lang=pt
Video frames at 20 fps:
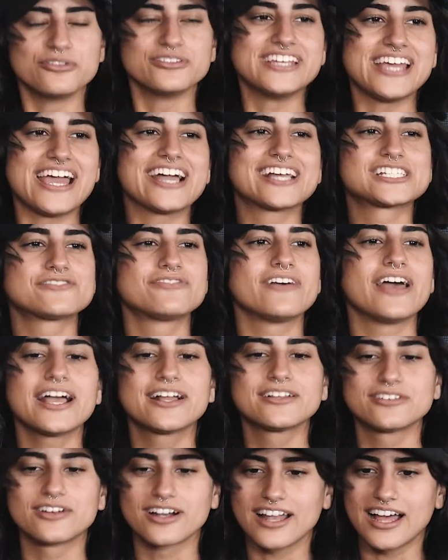o The X
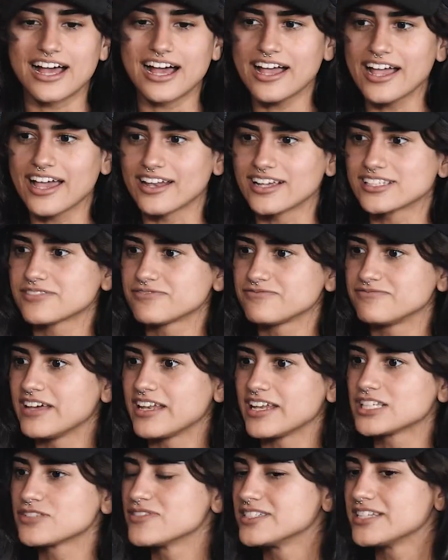Factor lá, elas,
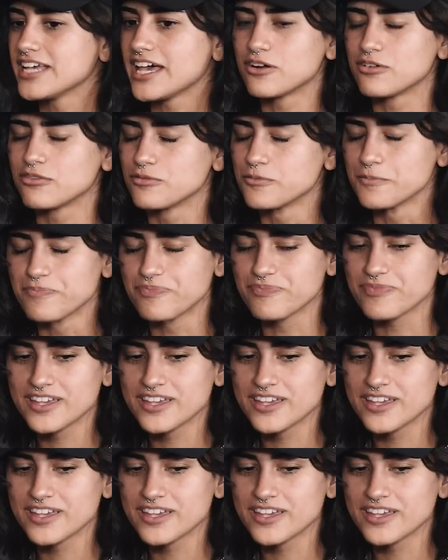elas fizeram